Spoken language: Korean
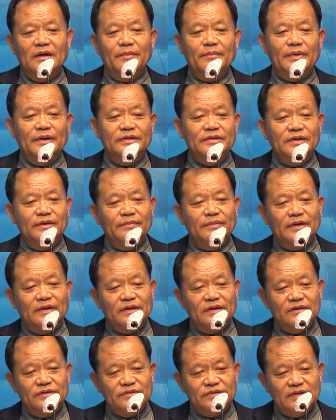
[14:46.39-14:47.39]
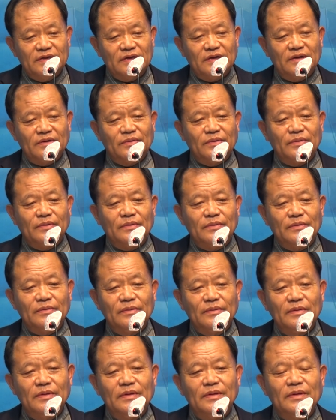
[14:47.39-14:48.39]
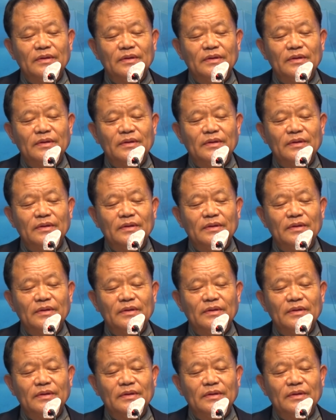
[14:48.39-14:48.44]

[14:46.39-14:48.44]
바세바를 시하고